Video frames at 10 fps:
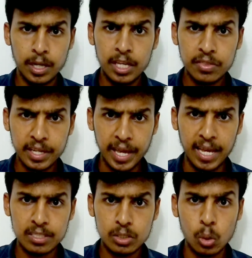இந்த
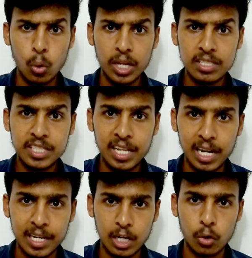கேஸ் ஒரு
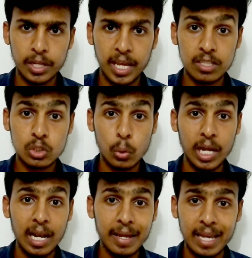சீரியல் கில்லரோட கேஸ் ஸோ
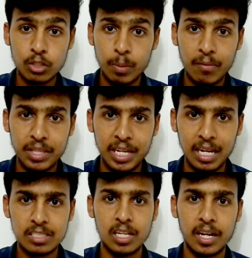எல்லா கேஸுமே வந்து
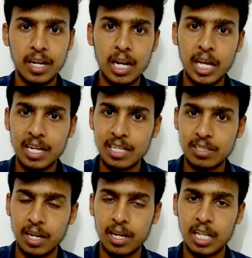இங்கிலீஷ்ல இருக்கு நான் இங்கிலீஷ்ல
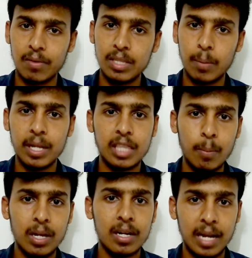இருக்கிறத வந்து அப்படியே
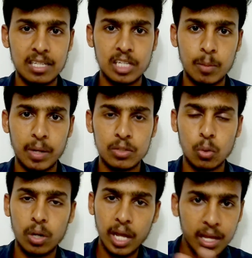தமிழ்ல டிரான்ஸ்லேட் பண்ணி
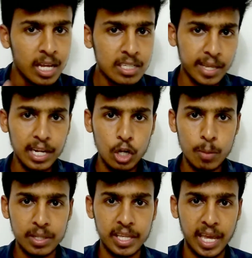சொல்றேன்
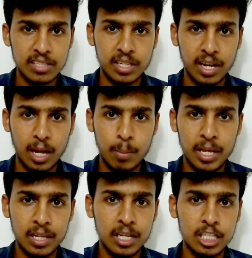சைட்லயும் அந்த கேஸ் என்ன
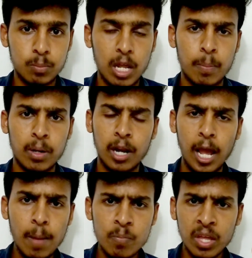அப்படிங்கறத டிஸ்பிளே
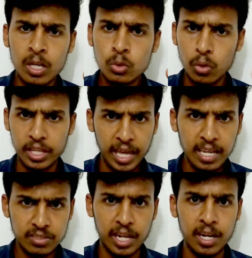பண்றேன் ஸோ அந்த
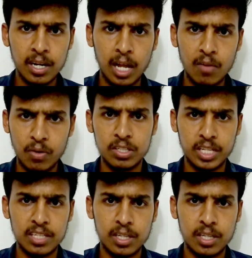கேஸ் என்னன்னா ஃபர்ஸ்ட் கேஸ்